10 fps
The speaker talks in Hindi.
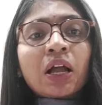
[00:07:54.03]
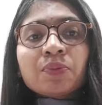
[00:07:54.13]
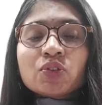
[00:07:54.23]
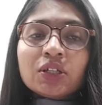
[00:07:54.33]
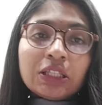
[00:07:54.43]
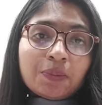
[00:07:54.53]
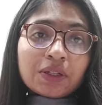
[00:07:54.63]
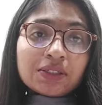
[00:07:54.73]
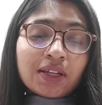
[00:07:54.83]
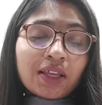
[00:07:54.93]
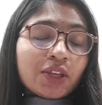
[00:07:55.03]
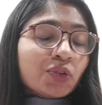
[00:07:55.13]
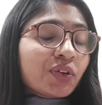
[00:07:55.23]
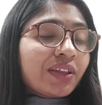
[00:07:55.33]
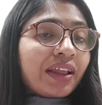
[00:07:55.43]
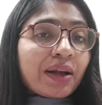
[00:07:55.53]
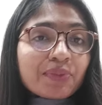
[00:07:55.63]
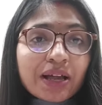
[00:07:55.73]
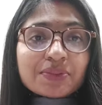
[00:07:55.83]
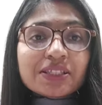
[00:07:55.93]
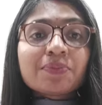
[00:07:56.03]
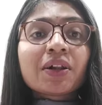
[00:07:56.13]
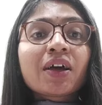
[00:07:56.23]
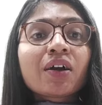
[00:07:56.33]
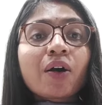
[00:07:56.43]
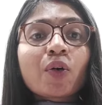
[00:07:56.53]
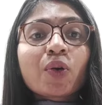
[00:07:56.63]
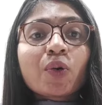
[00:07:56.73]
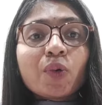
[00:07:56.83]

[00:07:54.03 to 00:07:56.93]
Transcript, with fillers: आप जो है दीपक जलाइए क्योंकि राम नाम से बड़ा और